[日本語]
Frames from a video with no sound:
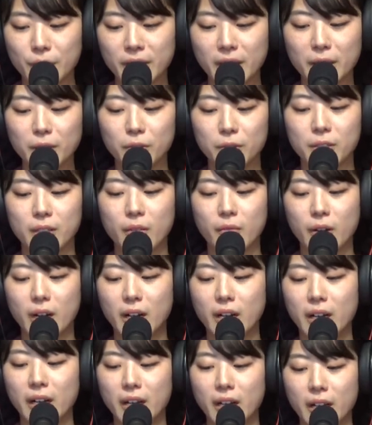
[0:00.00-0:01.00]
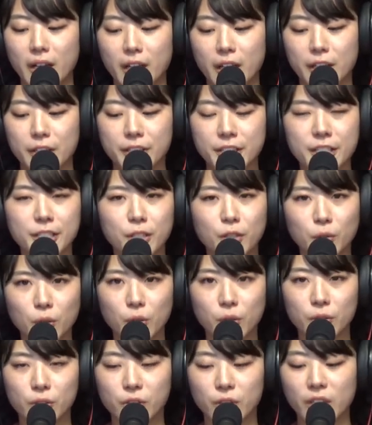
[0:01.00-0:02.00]
意点としては一度
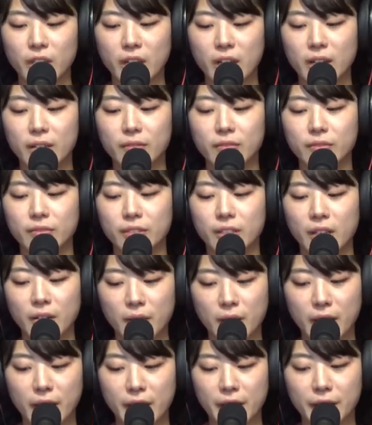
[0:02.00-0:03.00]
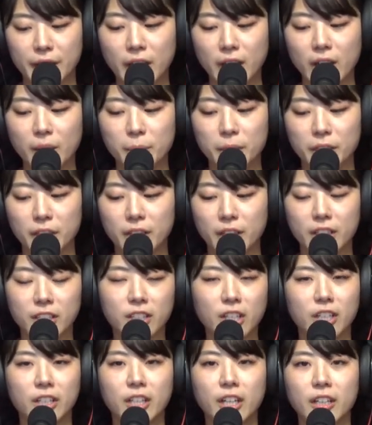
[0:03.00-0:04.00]
の炊飯では中まででき
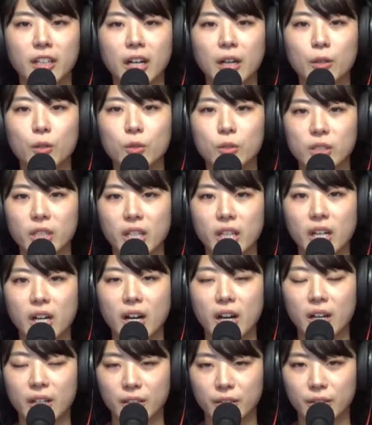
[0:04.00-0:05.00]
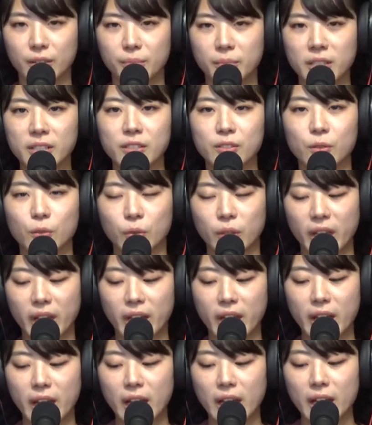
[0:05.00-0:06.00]
ていない可能性がありますの
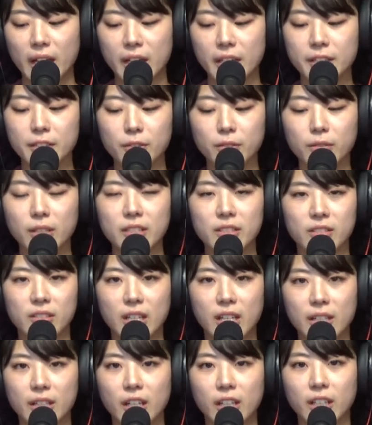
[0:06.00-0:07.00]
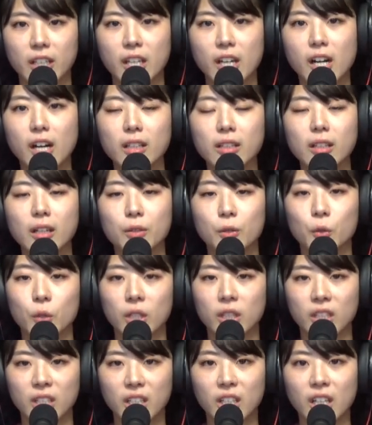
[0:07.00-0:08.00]
で一度ですね炊き上がった
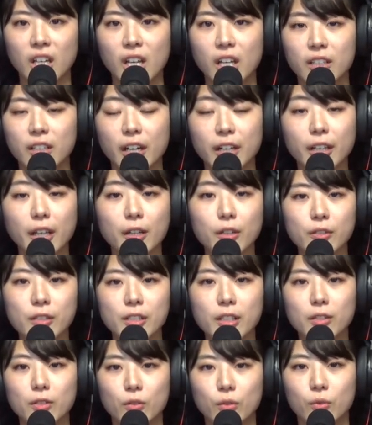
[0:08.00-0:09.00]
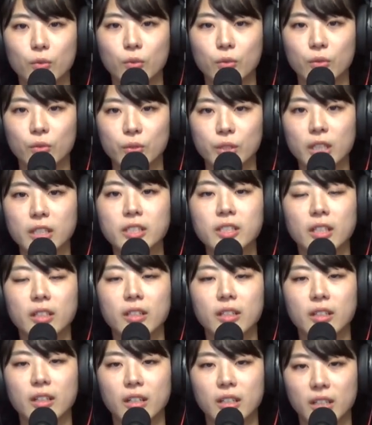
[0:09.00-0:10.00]
時に竹串などを刺してい
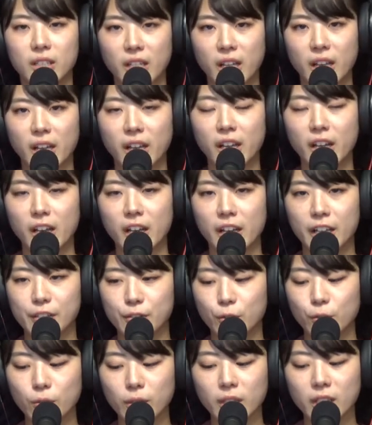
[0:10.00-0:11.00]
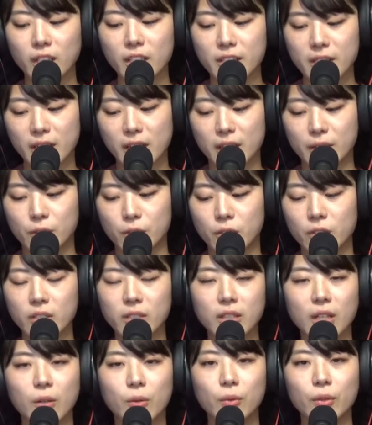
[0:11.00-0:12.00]
ただいてそこに生地がつ
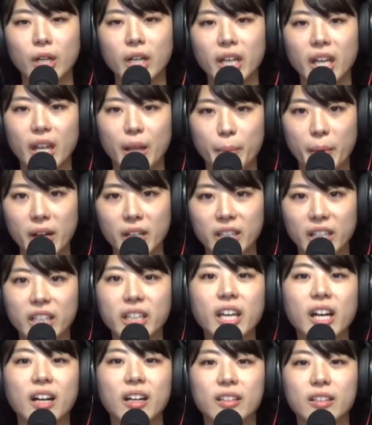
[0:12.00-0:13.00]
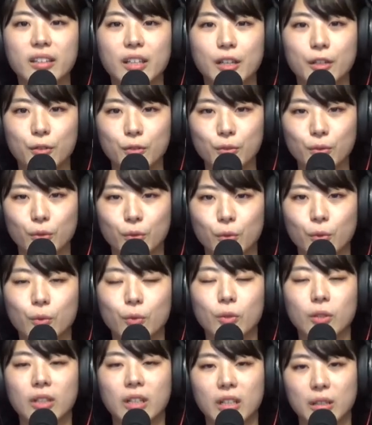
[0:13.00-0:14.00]
いてこなければ出来上がっているというこ
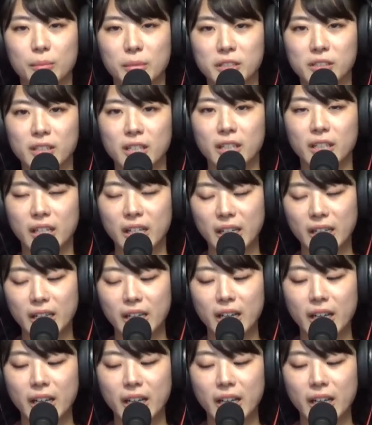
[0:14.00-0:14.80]
とになりますが